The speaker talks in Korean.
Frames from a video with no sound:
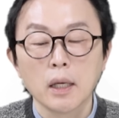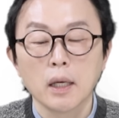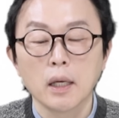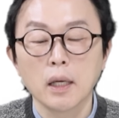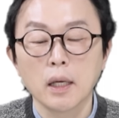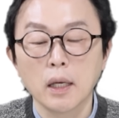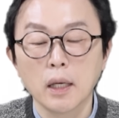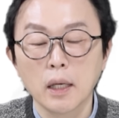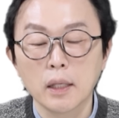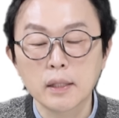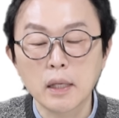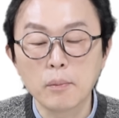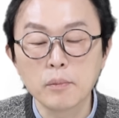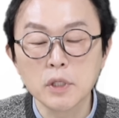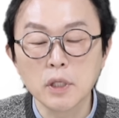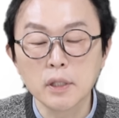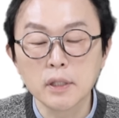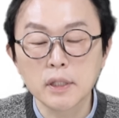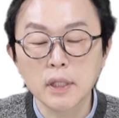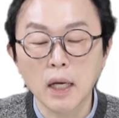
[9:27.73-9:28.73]
에, 삼
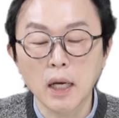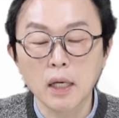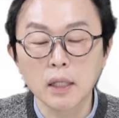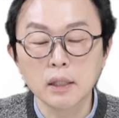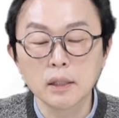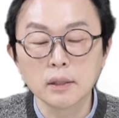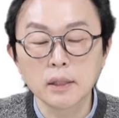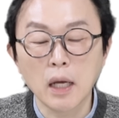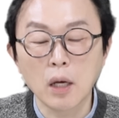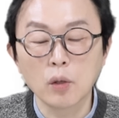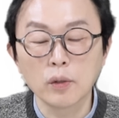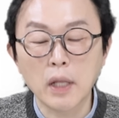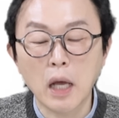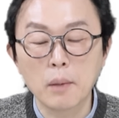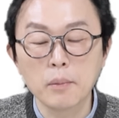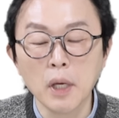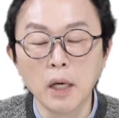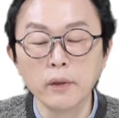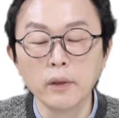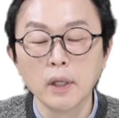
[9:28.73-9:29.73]
년 차가 끝나고
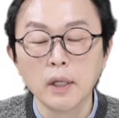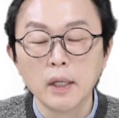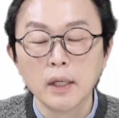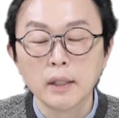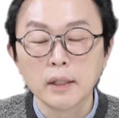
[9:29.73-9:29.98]
나면